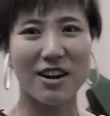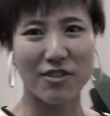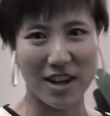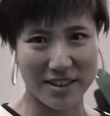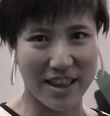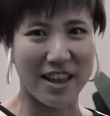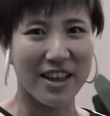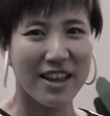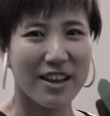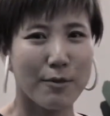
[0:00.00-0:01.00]
顔があって、
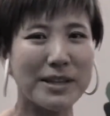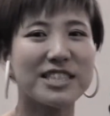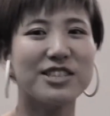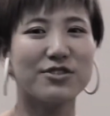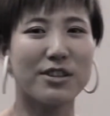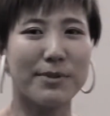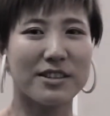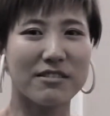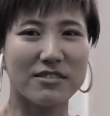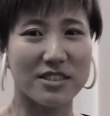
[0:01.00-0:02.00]
街によって全
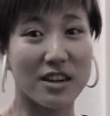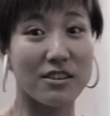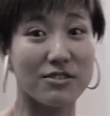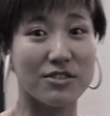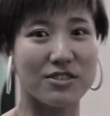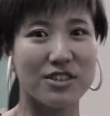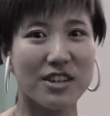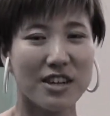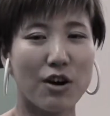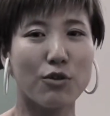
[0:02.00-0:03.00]
く違う
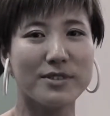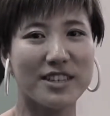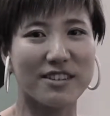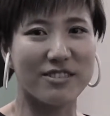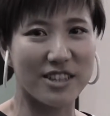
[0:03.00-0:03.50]
顔を見せてく